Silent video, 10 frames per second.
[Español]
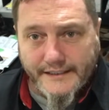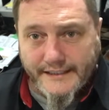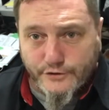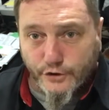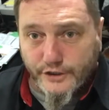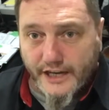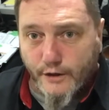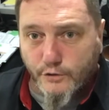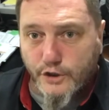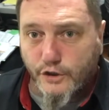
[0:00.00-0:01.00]
Eso en
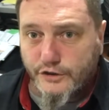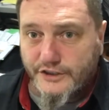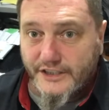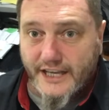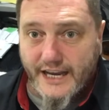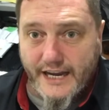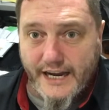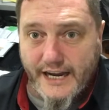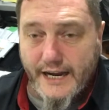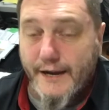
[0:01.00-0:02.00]
audio se
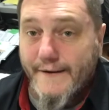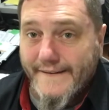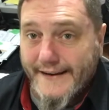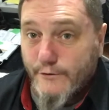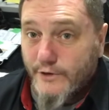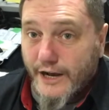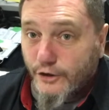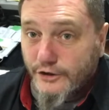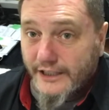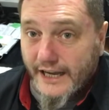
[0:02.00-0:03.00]
da en una
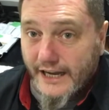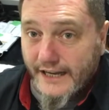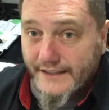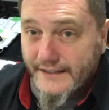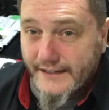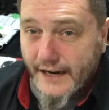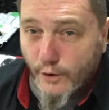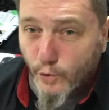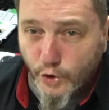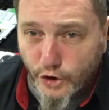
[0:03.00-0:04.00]
onda de
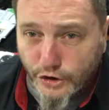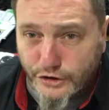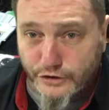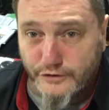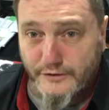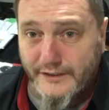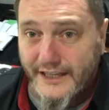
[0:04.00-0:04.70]
agudos,